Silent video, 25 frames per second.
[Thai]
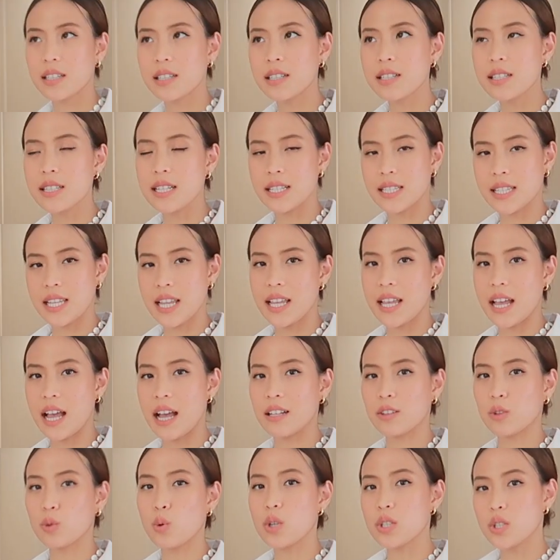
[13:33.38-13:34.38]
คือจริงๆอ่ะ
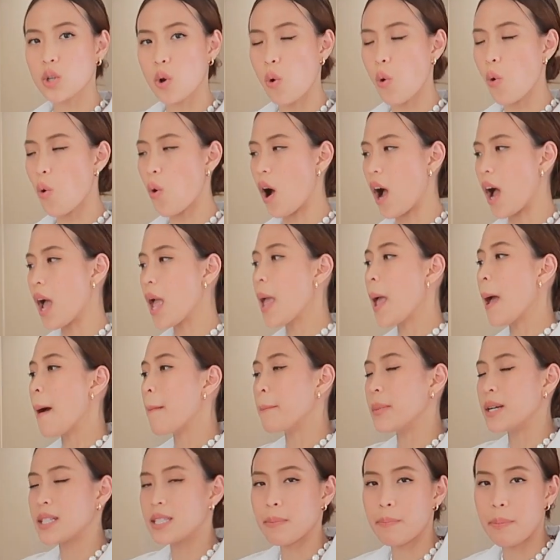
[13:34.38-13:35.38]
ตัวโชว์
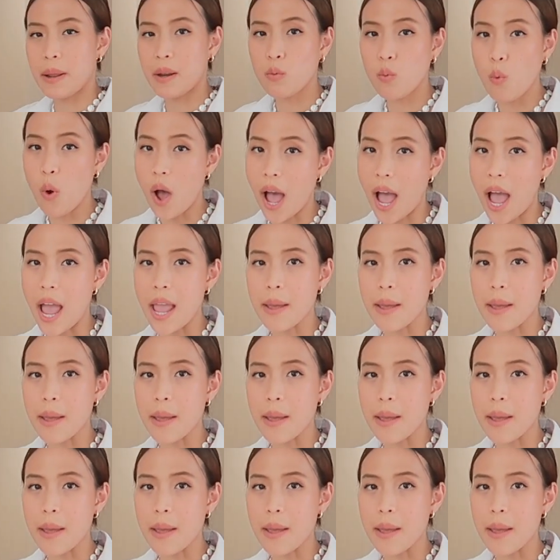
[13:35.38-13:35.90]
มันจะเป็นหวา